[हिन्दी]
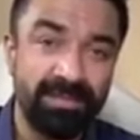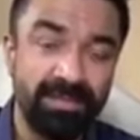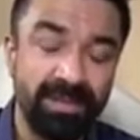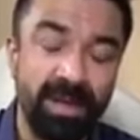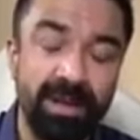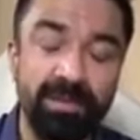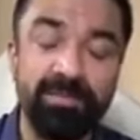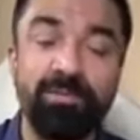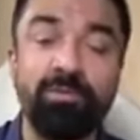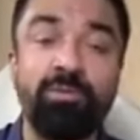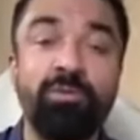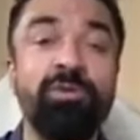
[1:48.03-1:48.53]

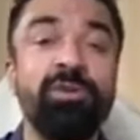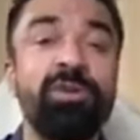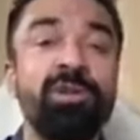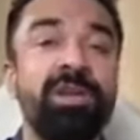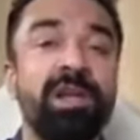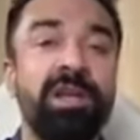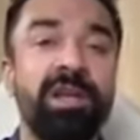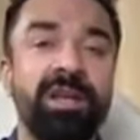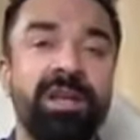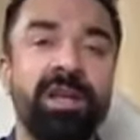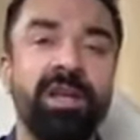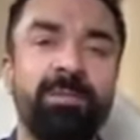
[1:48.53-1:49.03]
हम कुछ
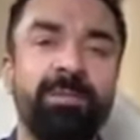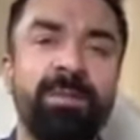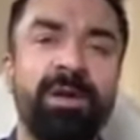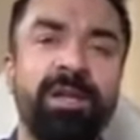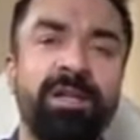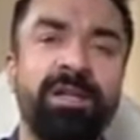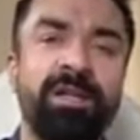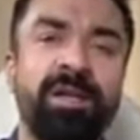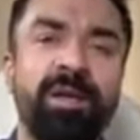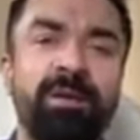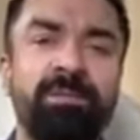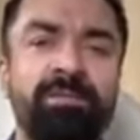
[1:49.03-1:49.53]
नहीं कर
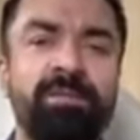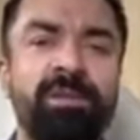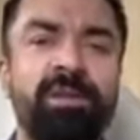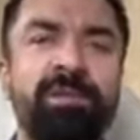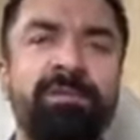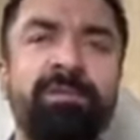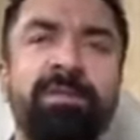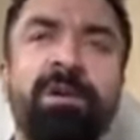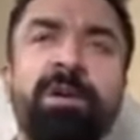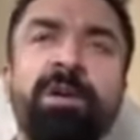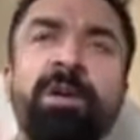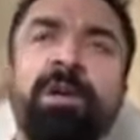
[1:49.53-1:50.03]
पाते हम
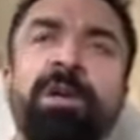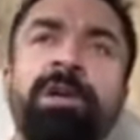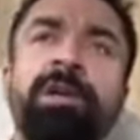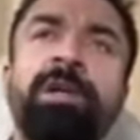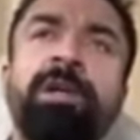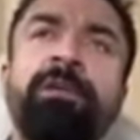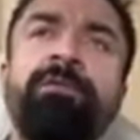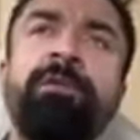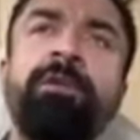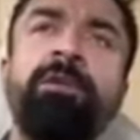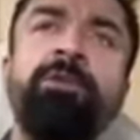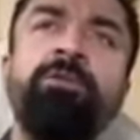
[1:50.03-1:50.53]
सिर्फ
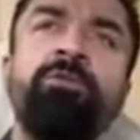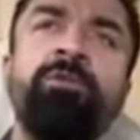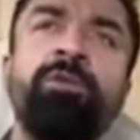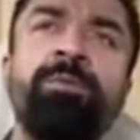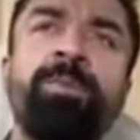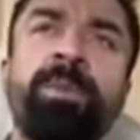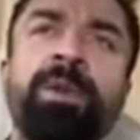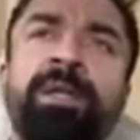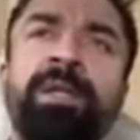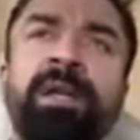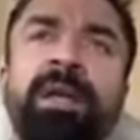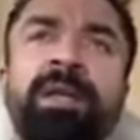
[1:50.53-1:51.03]
टीवी न्यूज़
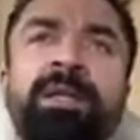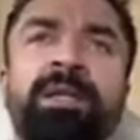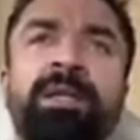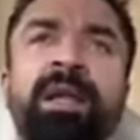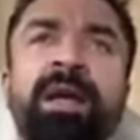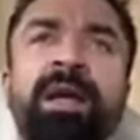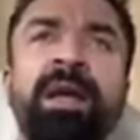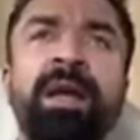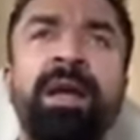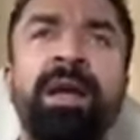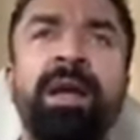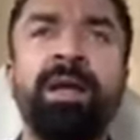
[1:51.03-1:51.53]
पे देखते
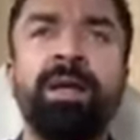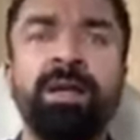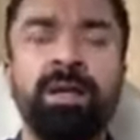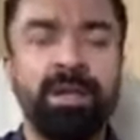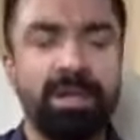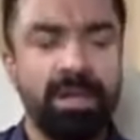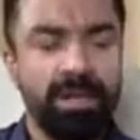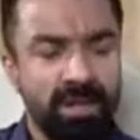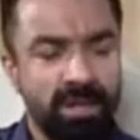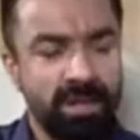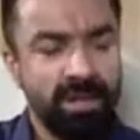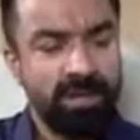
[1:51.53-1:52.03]
हैं
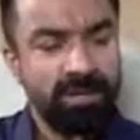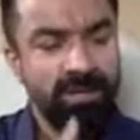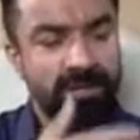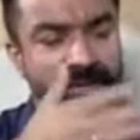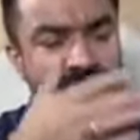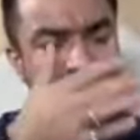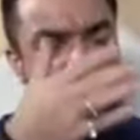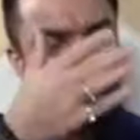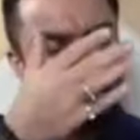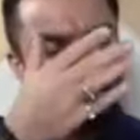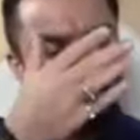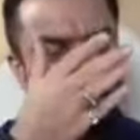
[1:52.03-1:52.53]

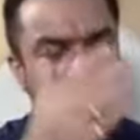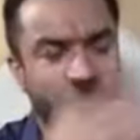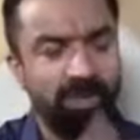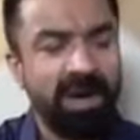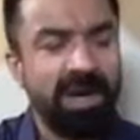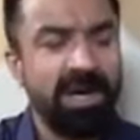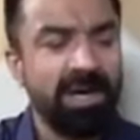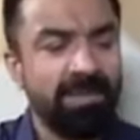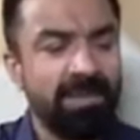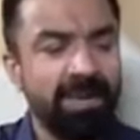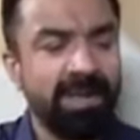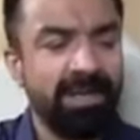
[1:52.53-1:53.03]

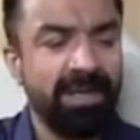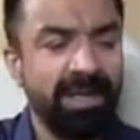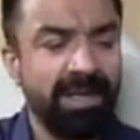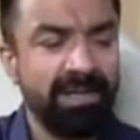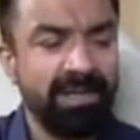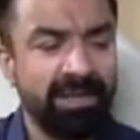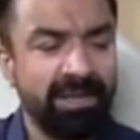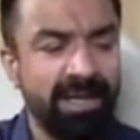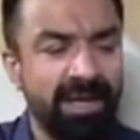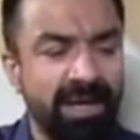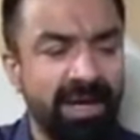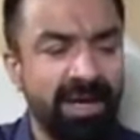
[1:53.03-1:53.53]
मोबाइल में
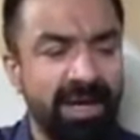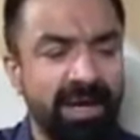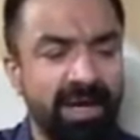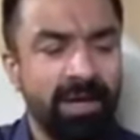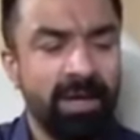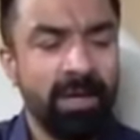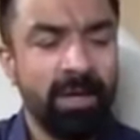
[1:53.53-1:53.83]
देखते हैं